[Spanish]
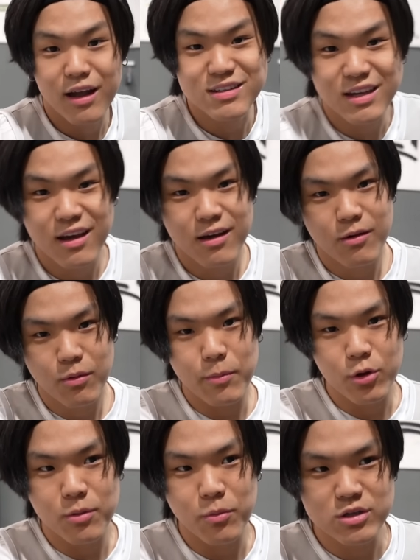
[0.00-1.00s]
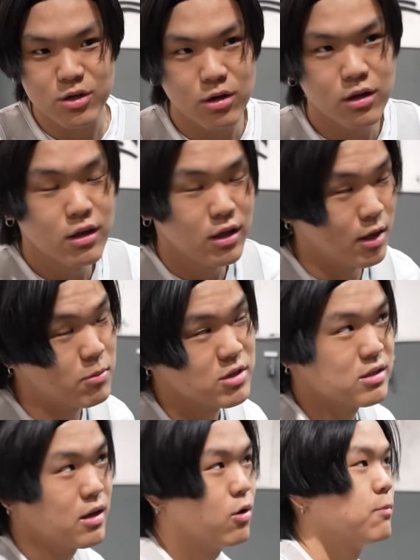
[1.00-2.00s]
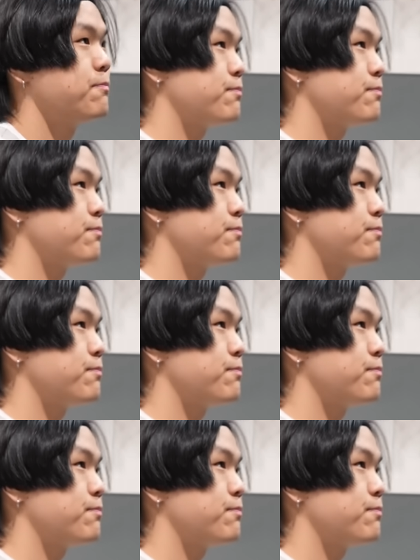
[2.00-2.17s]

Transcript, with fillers: Así que voy a poner un temporizador y vamos a hacerlo.